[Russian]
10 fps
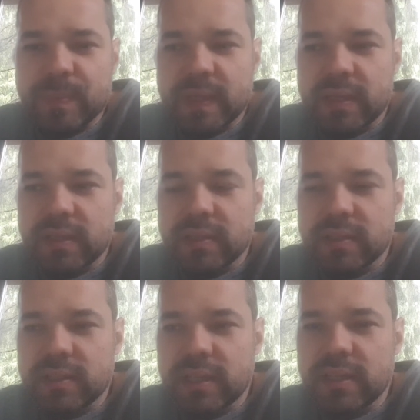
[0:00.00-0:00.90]
э,
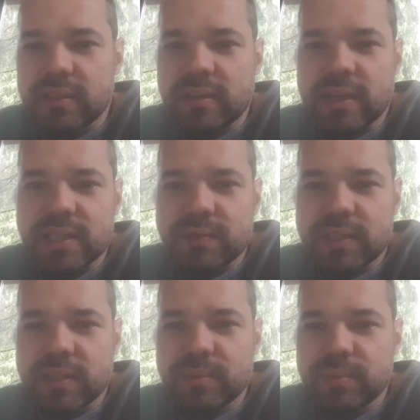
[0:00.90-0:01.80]
каких-то
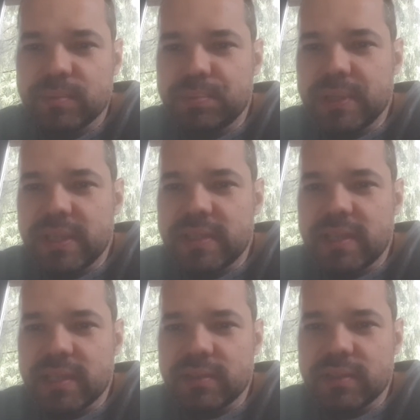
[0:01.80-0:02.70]
разовых
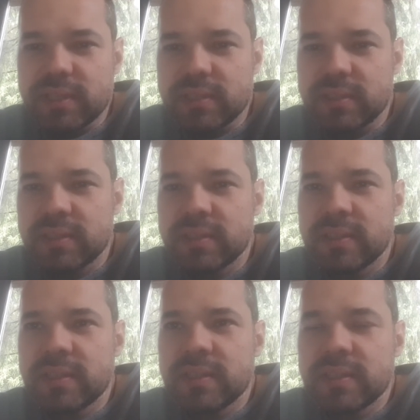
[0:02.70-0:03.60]
полиэтиленовых
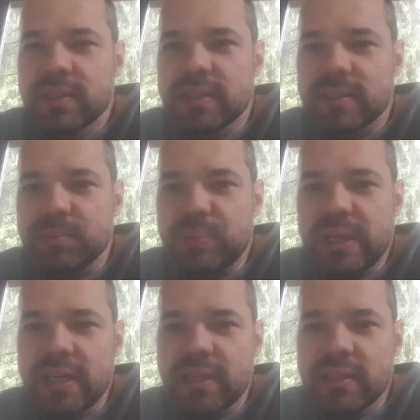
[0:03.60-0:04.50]
э,
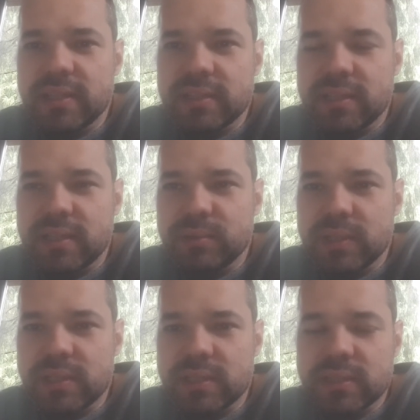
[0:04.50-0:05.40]
передниках, да, у
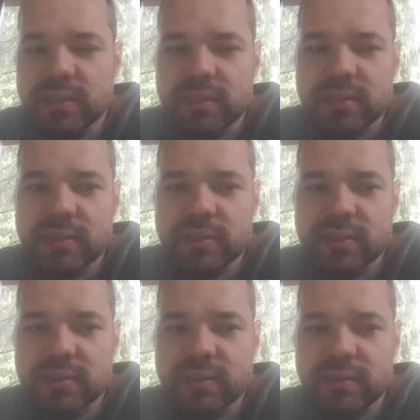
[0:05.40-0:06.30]
нас, э,
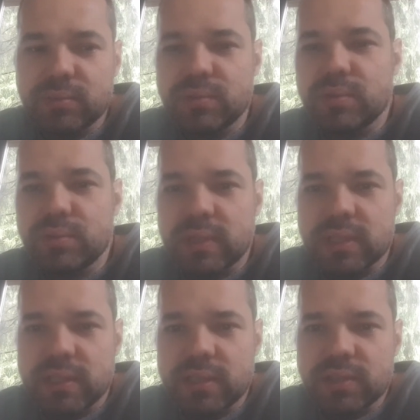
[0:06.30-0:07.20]
ну не только у
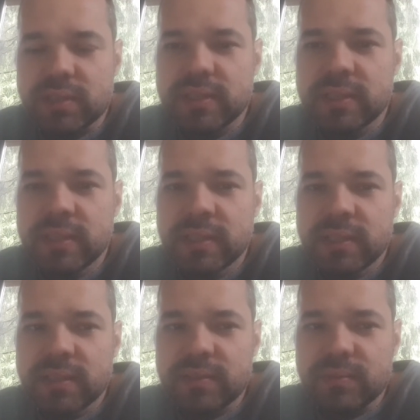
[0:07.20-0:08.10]
нас, конечно,
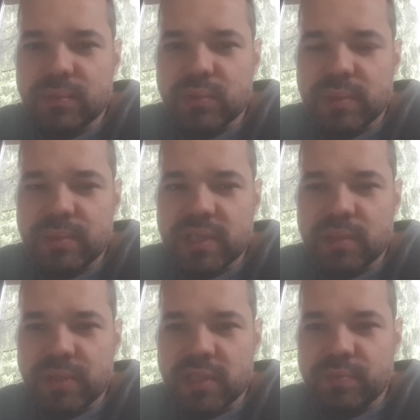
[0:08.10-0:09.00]
нужно
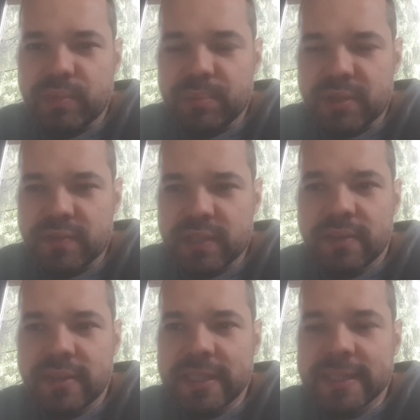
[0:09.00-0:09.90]
обязательно писать в памперс в
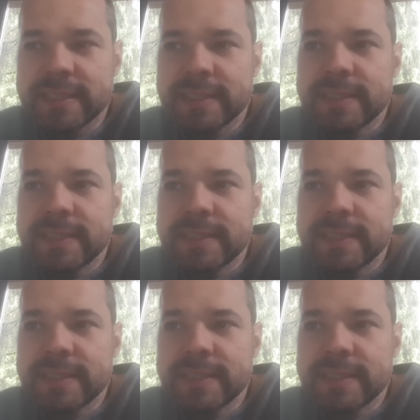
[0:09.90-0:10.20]
тавике.